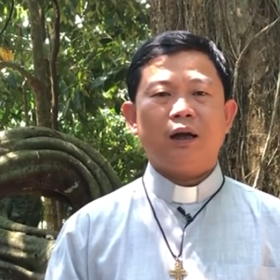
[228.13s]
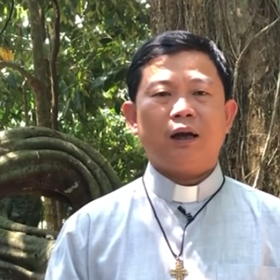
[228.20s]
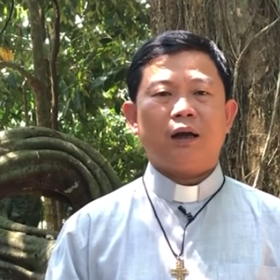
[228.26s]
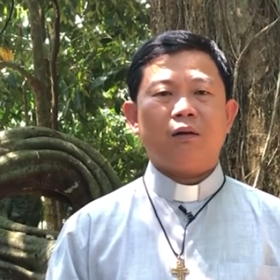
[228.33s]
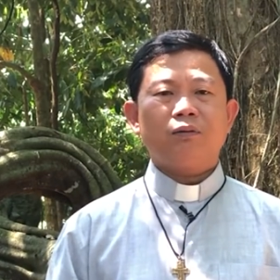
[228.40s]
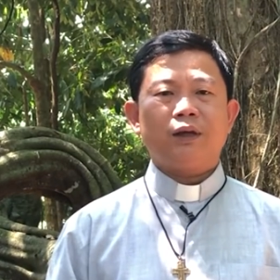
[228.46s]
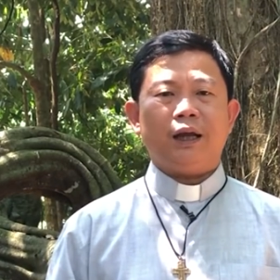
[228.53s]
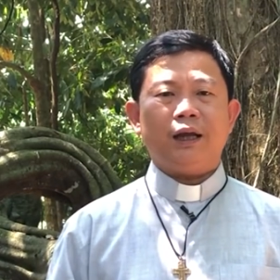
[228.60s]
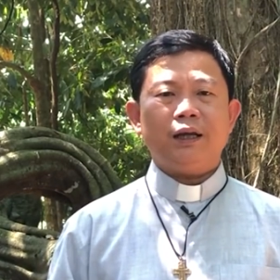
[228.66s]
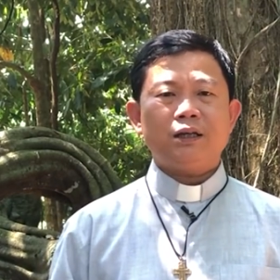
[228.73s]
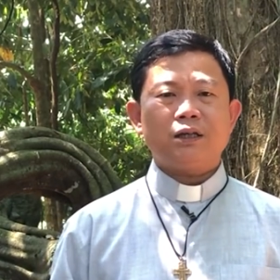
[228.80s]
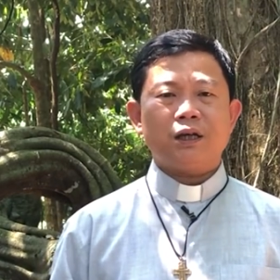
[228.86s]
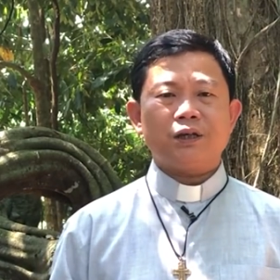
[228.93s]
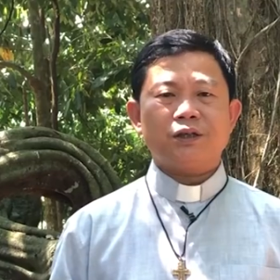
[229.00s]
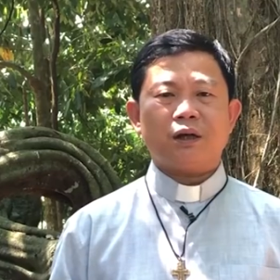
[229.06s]
không chỉ
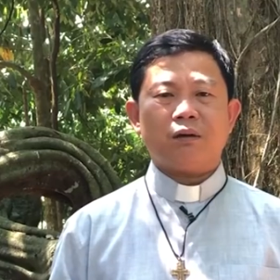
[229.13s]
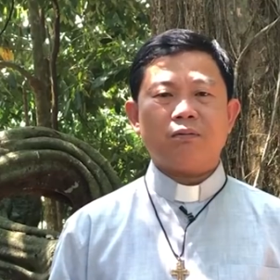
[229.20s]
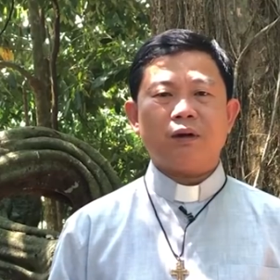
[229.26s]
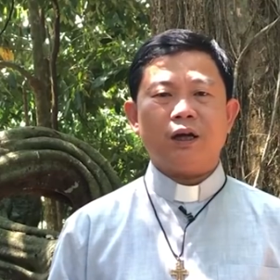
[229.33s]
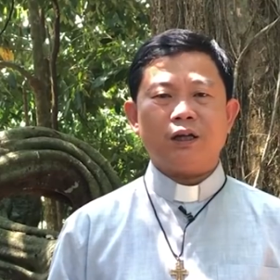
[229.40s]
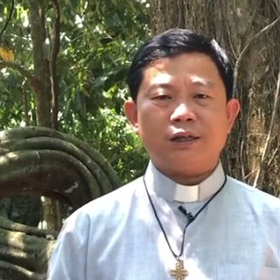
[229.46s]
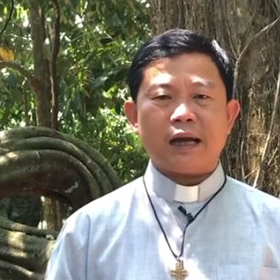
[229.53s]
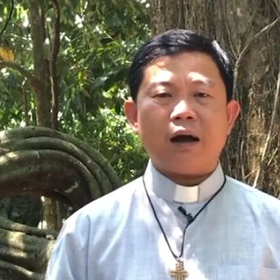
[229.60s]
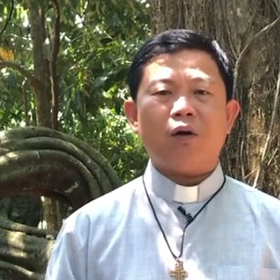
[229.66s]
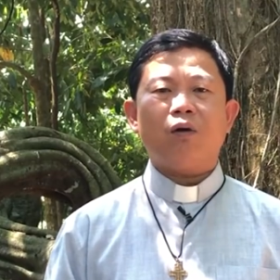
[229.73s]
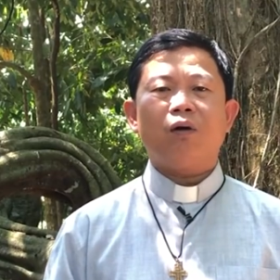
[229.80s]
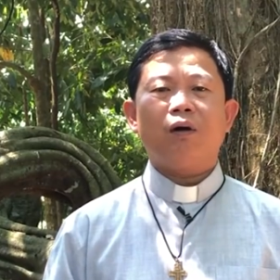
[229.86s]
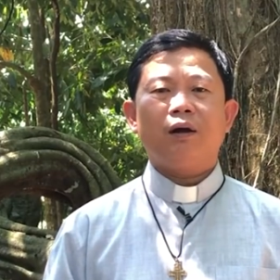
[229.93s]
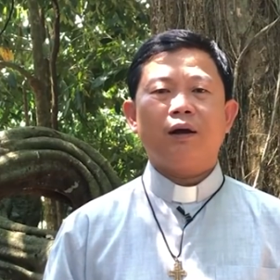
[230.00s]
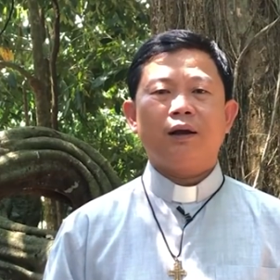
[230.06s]
sự sống đời sau
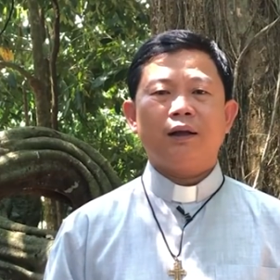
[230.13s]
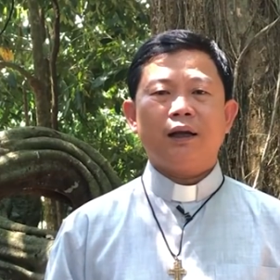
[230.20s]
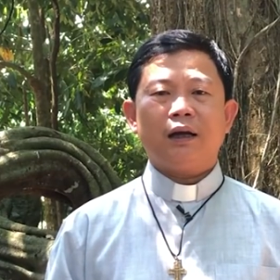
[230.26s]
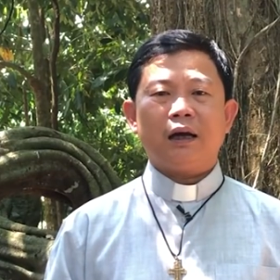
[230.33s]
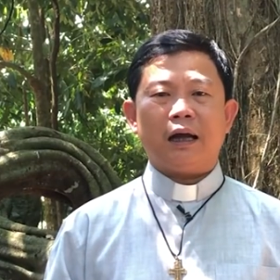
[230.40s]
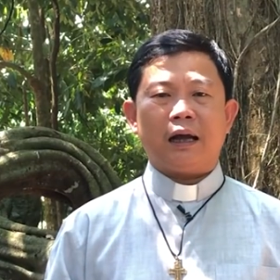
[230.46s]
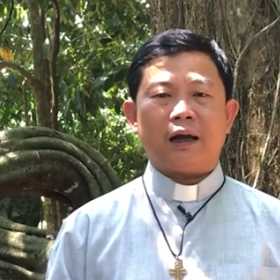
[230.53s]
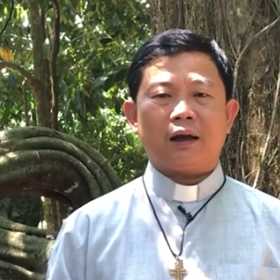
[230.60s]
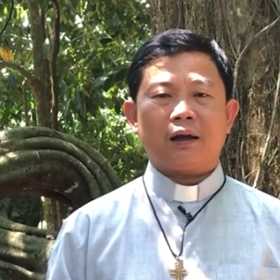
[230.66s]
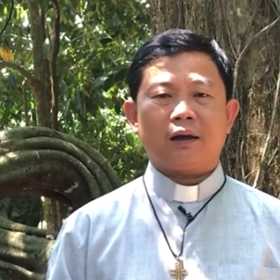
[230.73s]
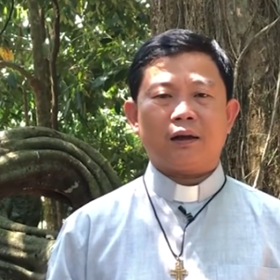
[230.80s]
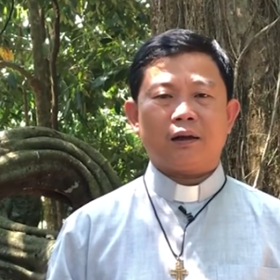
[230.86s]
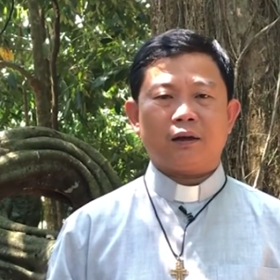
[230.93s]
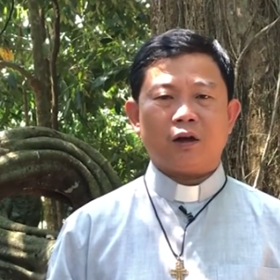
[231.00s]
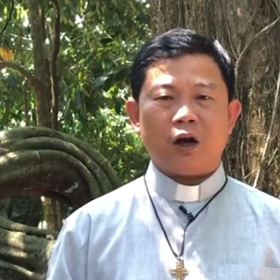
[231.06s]
nhưng là
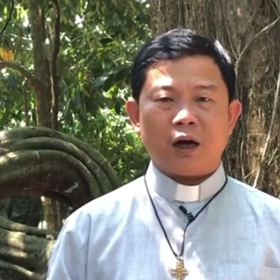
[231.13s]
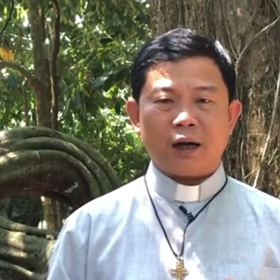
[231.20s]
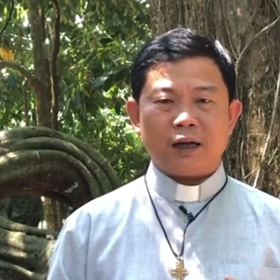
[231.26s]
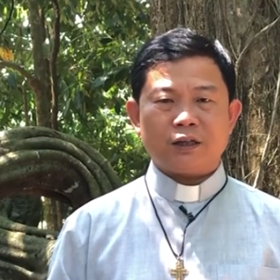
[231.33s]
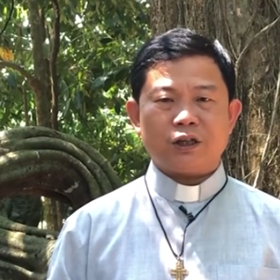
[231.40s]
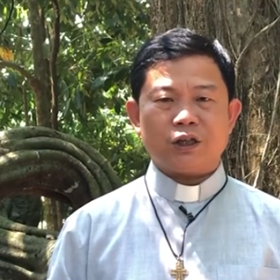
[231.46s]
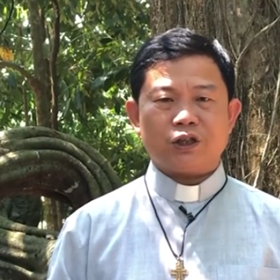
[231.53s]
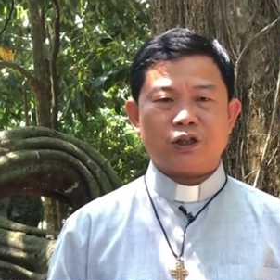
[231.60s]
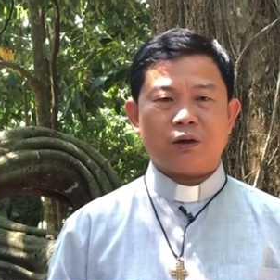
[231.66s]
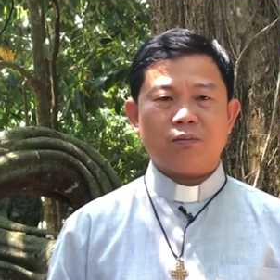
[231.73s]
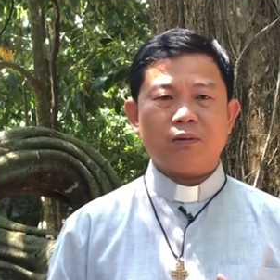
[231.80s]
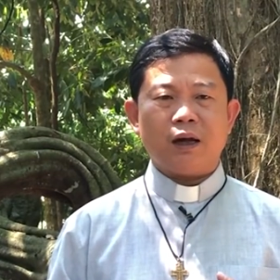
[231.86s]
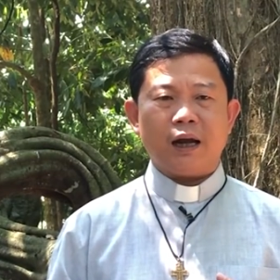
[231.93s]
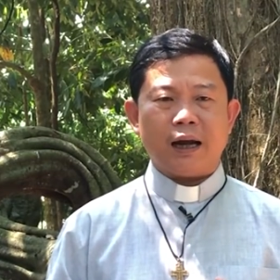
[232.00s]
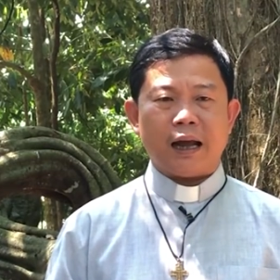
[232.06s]
còn là sự
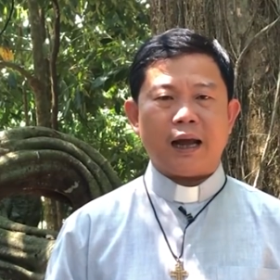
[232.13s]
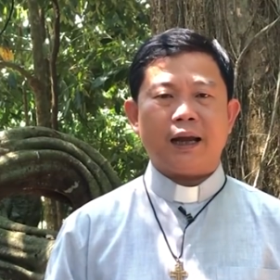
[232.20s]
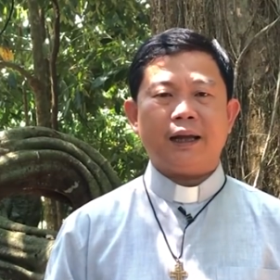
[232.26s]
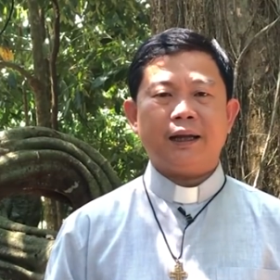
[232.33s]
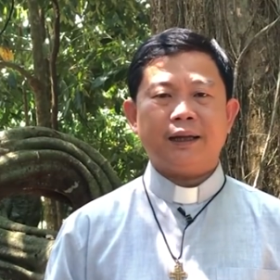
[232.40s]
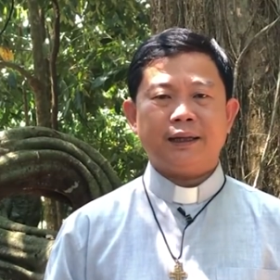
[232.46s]
sống đời này